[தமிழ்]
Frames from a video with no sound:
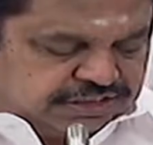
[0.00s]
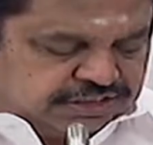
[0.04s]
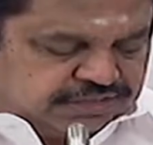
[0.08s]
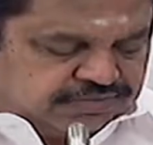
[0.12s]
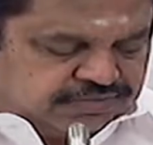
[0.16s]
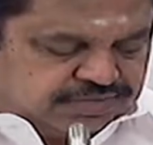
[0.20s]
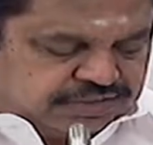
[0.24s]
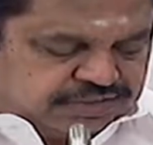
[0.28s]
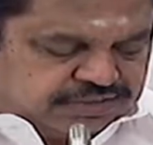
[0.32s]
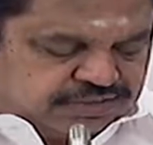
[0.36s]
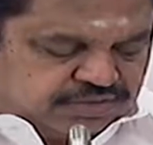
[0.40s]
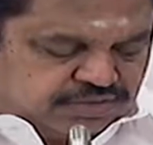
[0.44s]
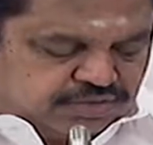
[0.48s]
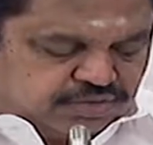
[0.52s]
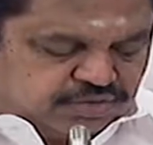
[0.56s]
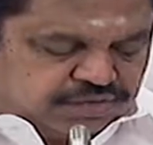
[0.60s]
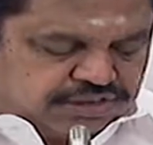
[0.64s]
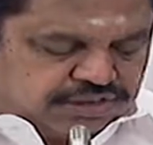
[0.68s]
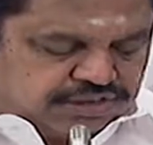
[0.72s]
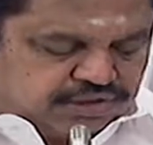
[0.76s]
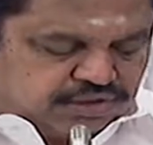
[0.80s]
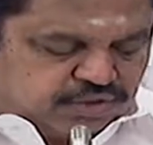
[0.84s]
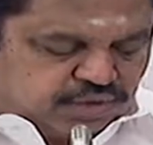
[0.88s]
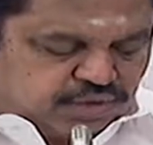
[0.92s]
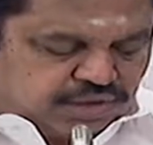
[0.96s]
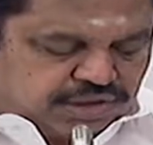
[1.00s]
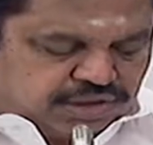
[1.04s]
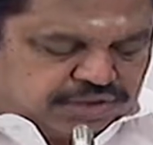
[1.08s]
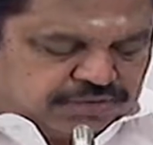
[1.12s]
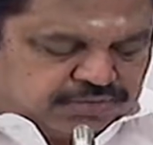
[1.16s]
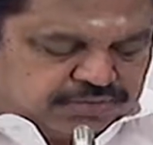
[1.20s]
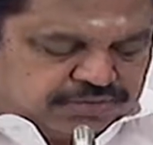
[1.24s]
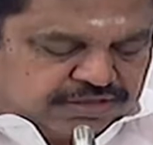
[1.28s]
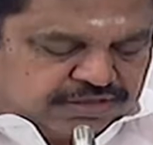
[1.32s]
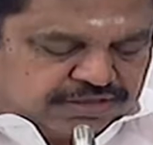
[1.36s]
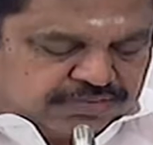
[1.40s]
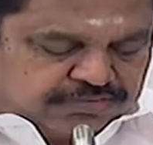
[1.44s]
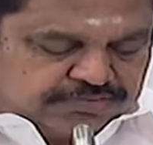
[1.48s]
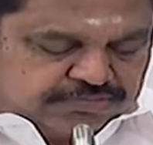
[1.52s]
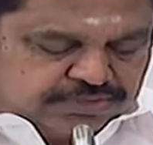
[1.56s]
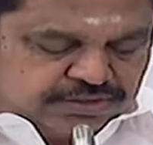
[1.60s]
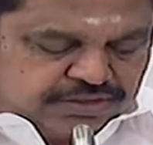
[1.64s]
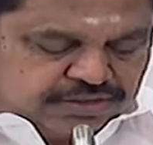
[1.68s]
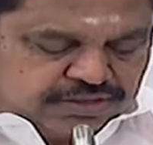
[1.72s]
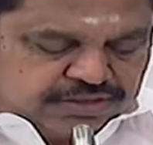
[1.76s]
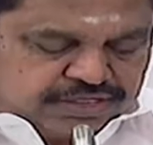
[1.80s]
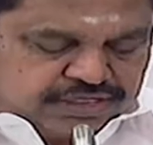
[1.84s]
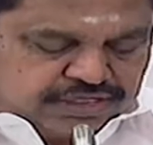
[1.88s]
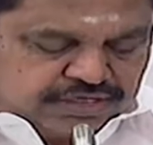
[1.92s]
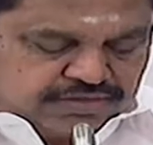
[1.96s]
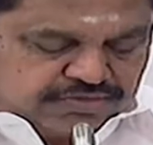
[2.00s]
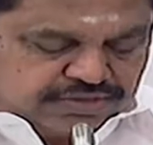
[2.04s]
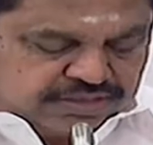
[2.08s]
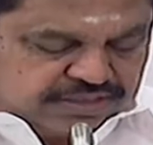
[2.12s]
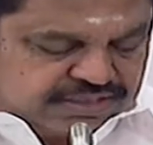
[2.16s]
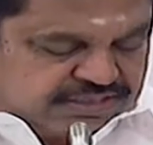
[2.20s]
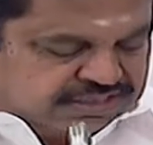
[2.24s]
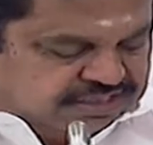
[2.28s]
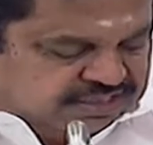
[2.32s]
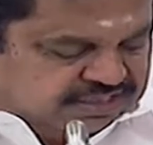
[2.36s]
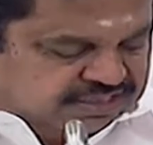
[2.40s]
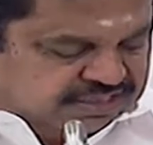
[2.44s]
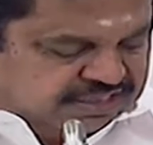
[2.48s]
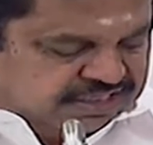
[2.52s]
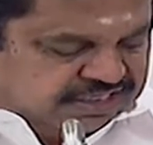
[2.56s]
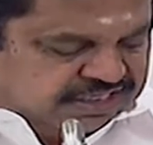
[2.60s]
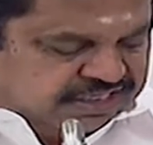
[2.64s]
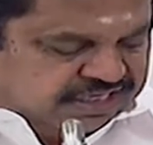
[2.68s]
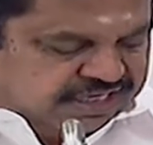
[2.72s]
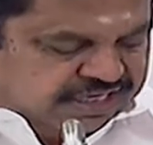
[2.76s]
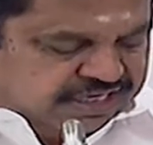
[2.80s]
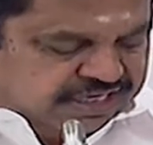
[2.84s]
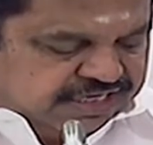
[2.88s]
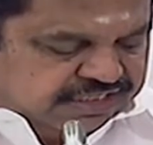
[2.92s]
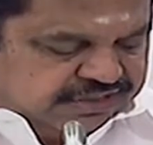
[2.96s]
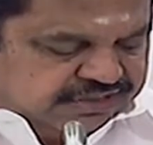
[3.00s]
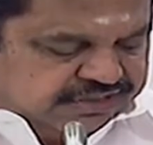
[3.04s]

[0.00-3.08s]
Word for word: கூடுதல் உற்பத்திக்கான வேலைவாய்ப்பு வழங்கப்படும் என்றும்